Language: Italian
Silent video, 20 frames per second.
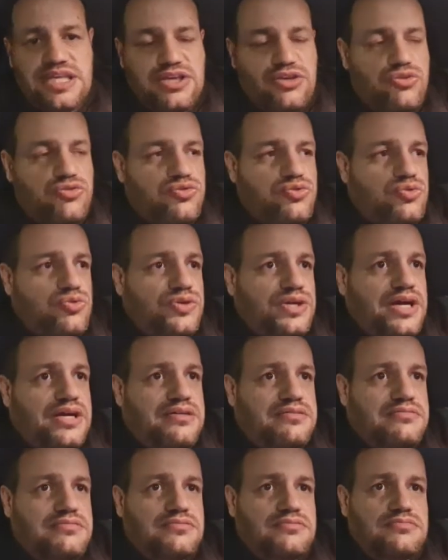in
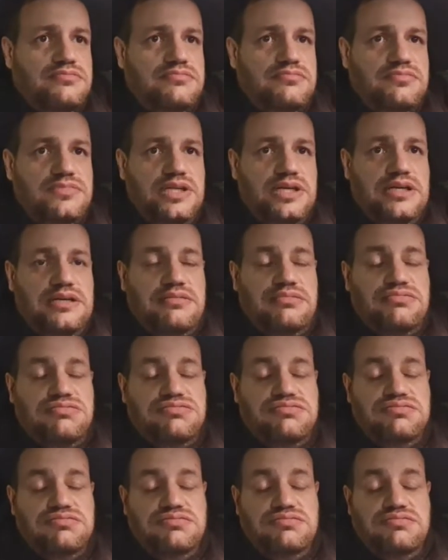chiusura una,
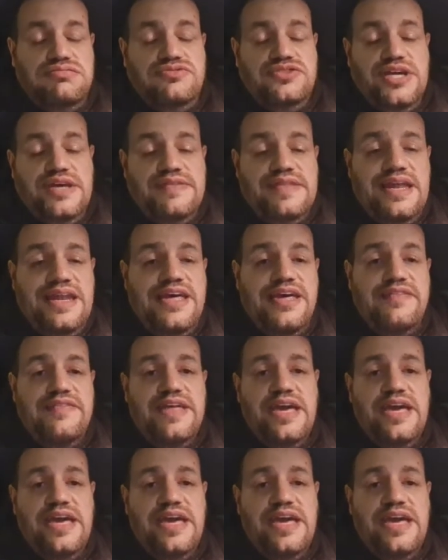cioè delle,